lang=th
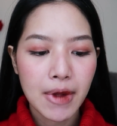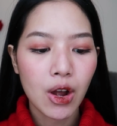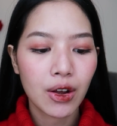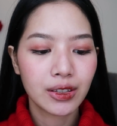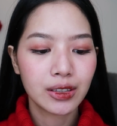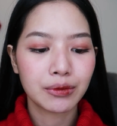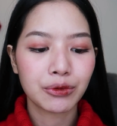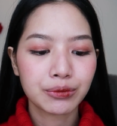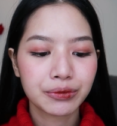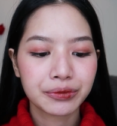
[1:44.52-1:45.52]
อ๋อลืม
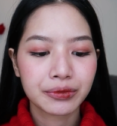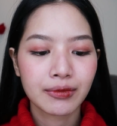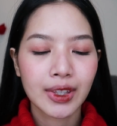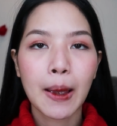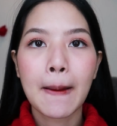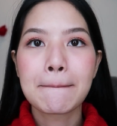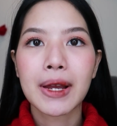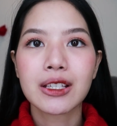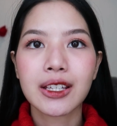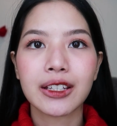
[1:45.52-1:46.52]

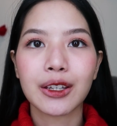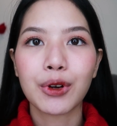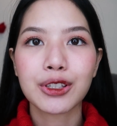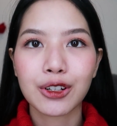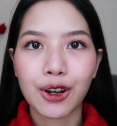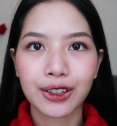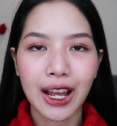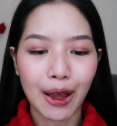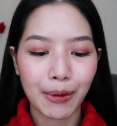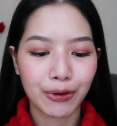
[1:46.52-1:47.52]
สีนี้ว่าจะลอง
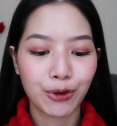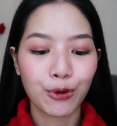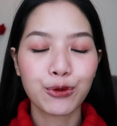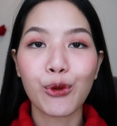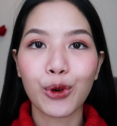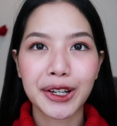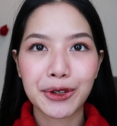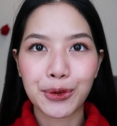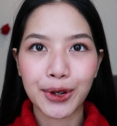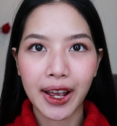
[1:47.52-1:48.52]
ทาแบบฟุ้งๆให้
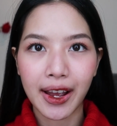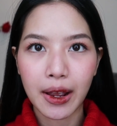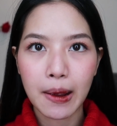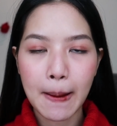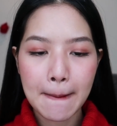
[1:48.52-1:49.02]
ดูนะคะ